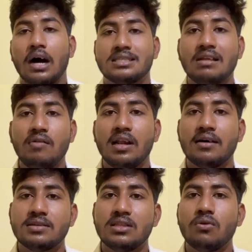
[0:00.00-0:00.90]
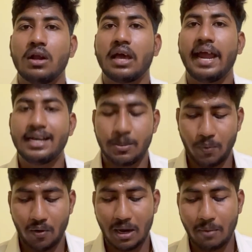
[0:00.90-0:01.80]
சிவில்ல வந்து உங்களுக்கு எய்டட்
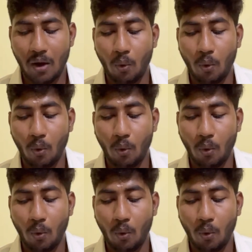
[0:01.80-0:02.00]
ப்ரோக்ராம்னா